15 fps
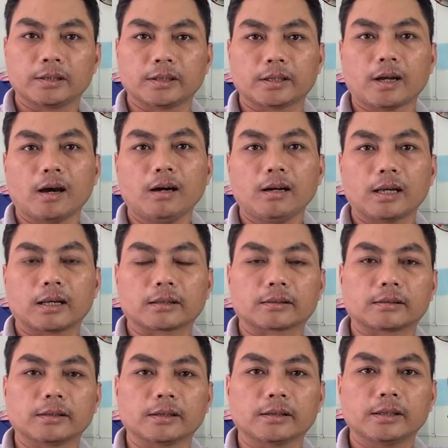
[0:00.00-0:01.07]
do đó là
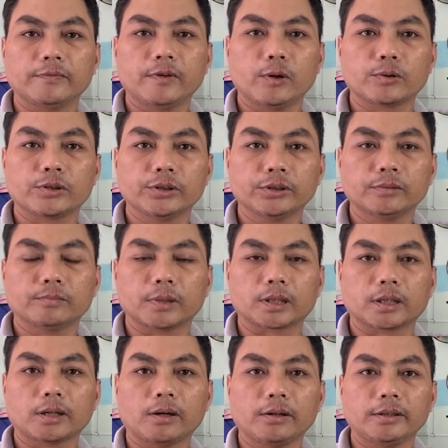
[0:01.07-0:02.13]
những cái video trước mình
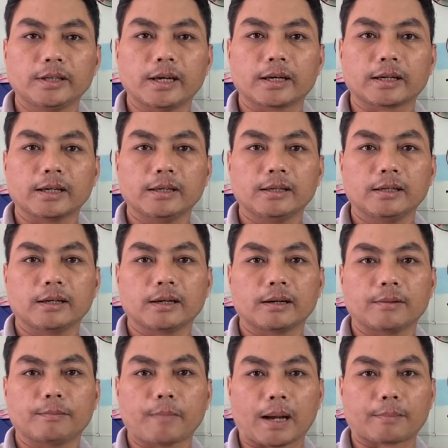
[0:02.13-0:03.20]
có nói về cái
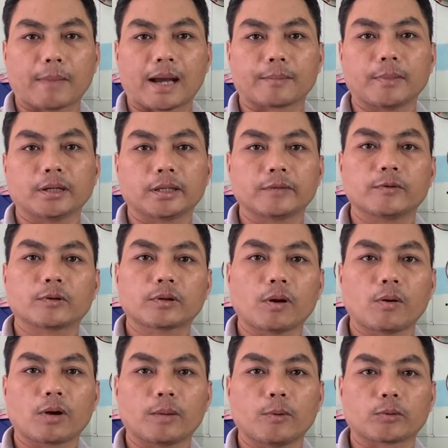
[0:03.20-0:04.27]
ờ, mặt bằng mở tiệm
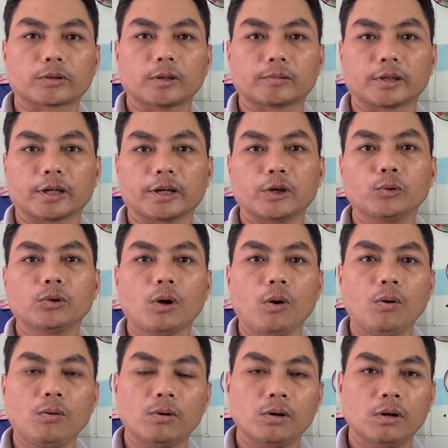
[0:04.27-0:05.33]
photo là một trong những yếu
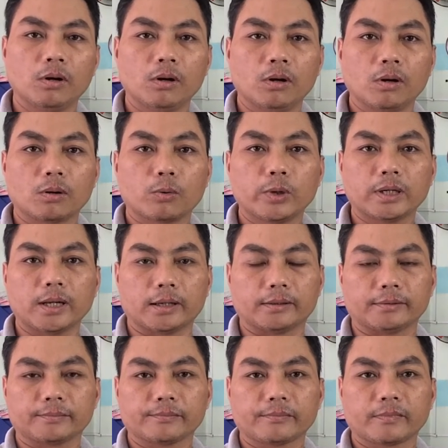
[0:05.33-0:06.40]
tố quyết định
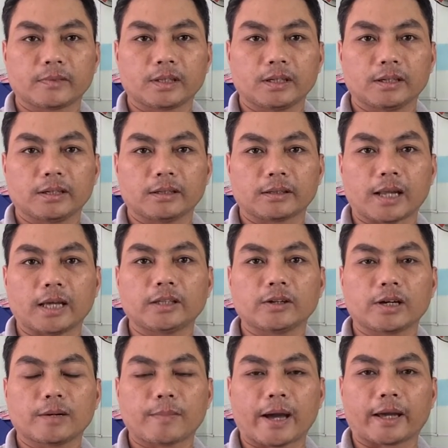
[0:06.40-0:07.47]
để cho
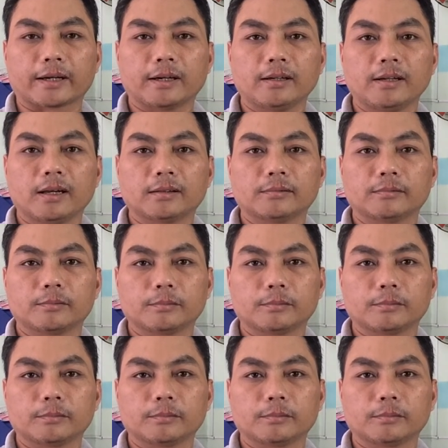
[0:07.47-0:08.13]
các bạn có nên